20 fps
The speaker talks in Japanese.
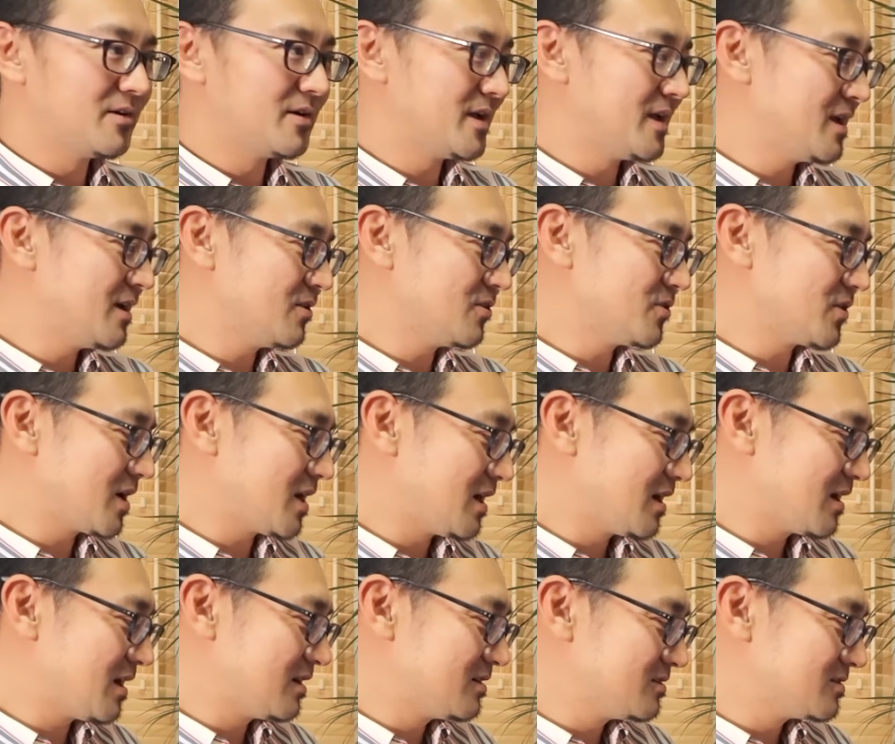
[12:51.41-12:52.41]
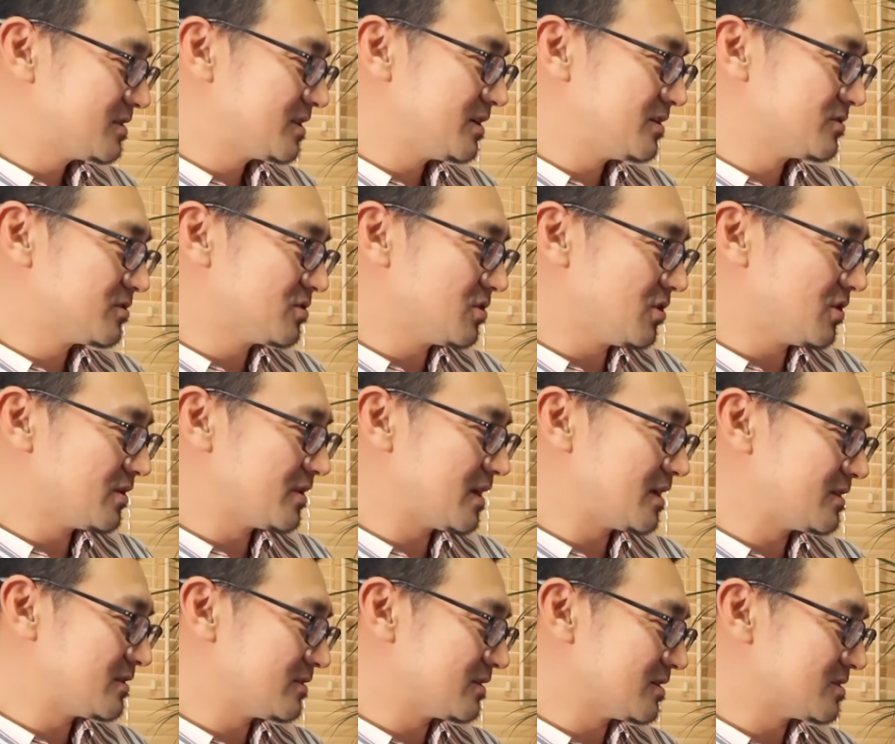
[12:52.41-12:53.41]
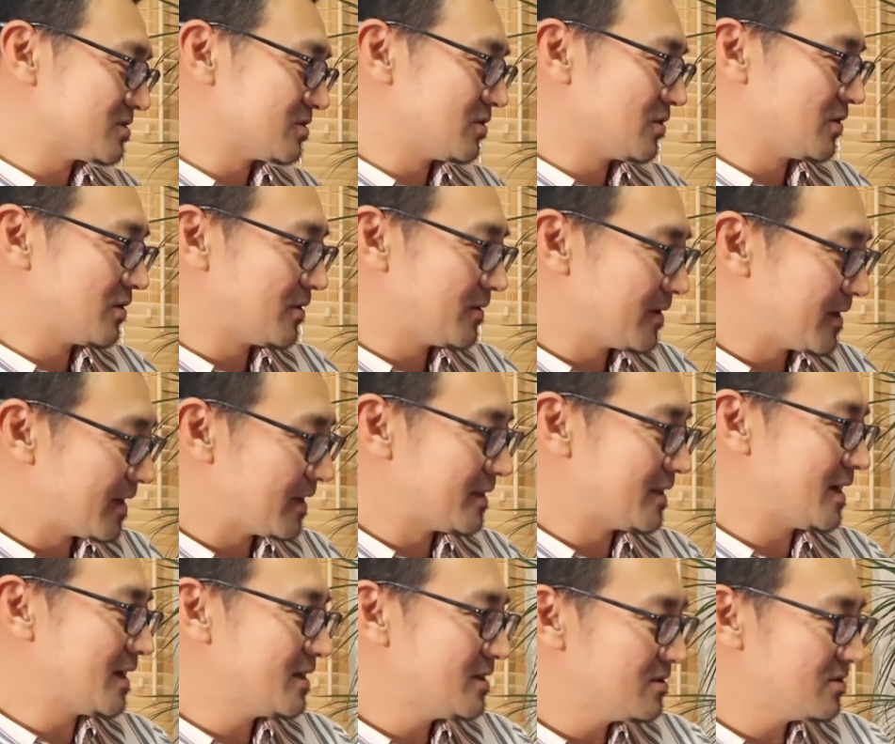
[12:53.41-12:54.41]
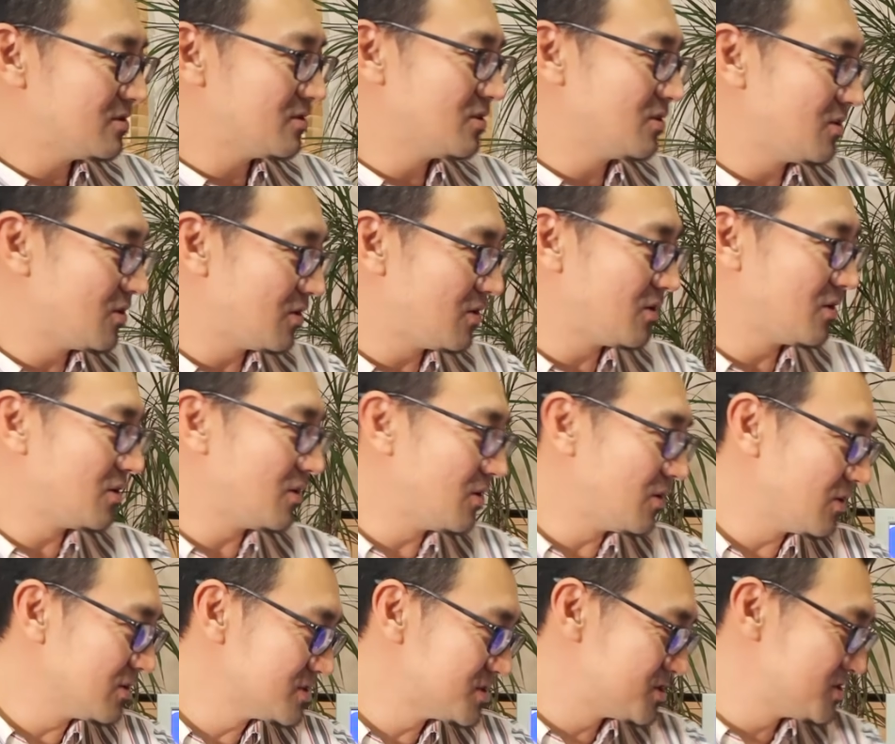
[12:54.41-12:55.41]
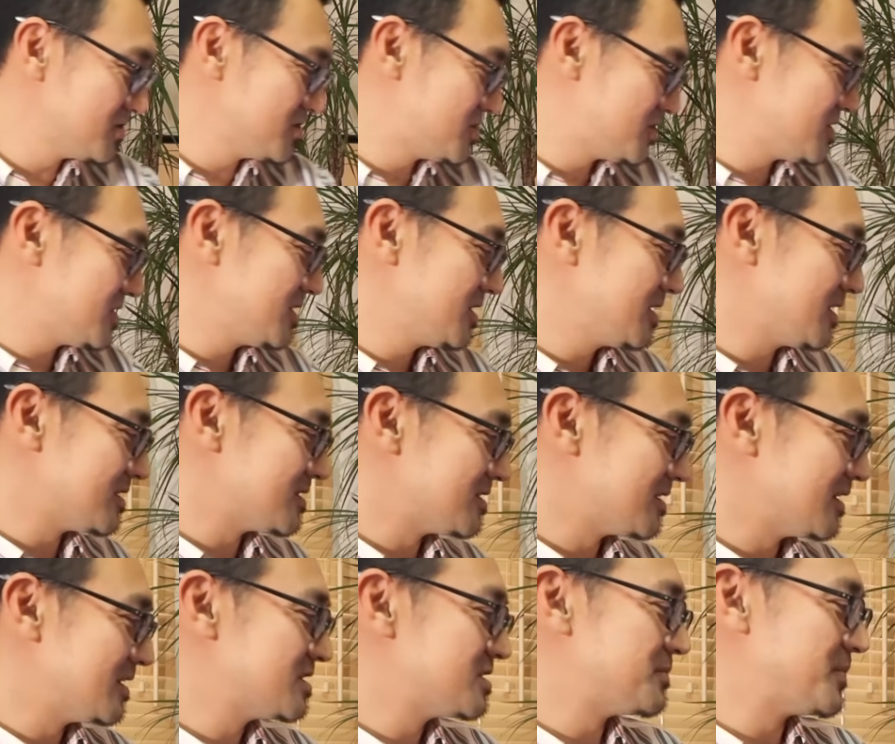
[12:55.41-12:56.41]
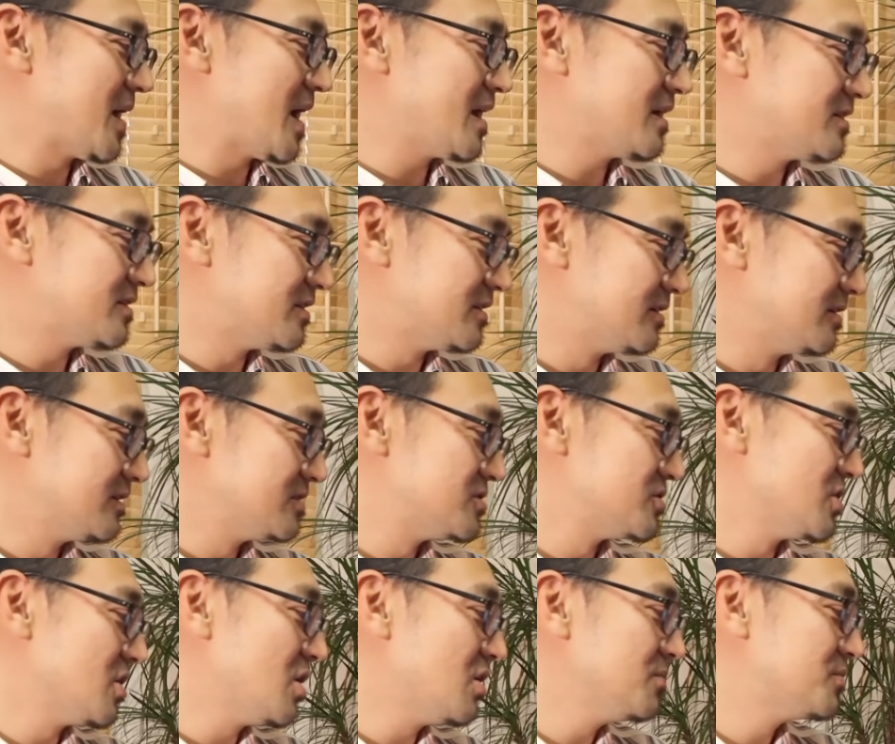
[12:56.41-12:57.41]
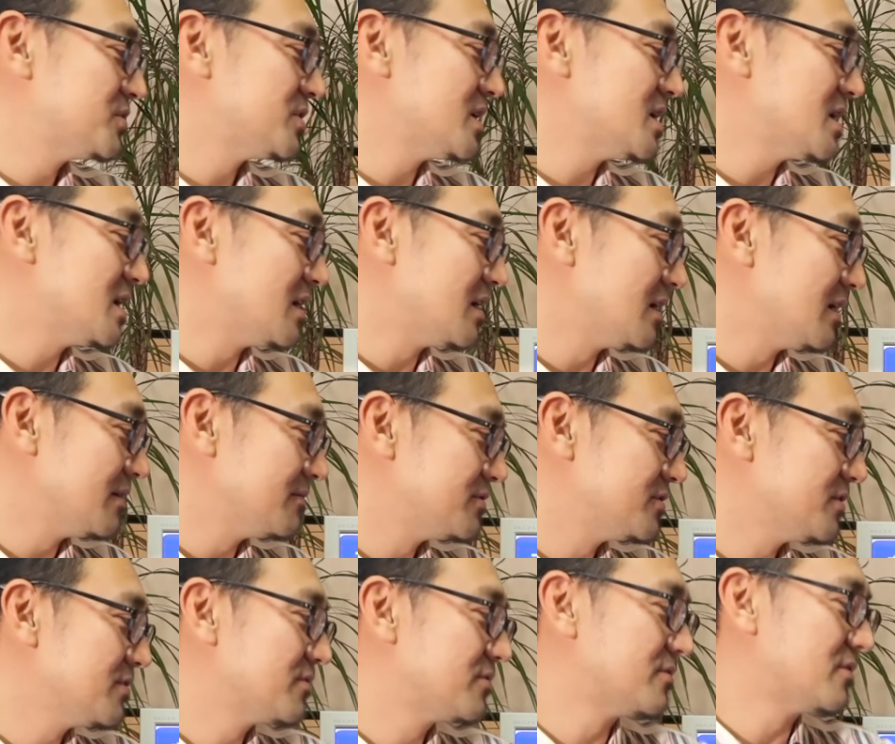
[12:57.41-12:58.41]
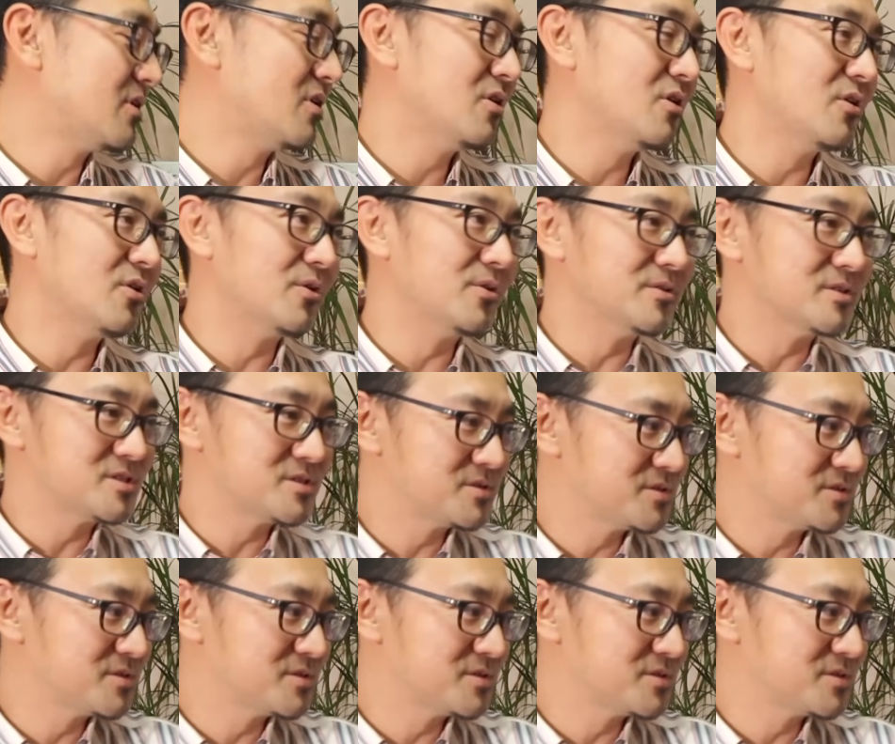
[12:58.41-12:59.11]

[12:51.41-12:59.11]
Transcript: 英語の感覚っていうと、なんていうかその、えー、内容語を中心にですね、It's better to open up your throat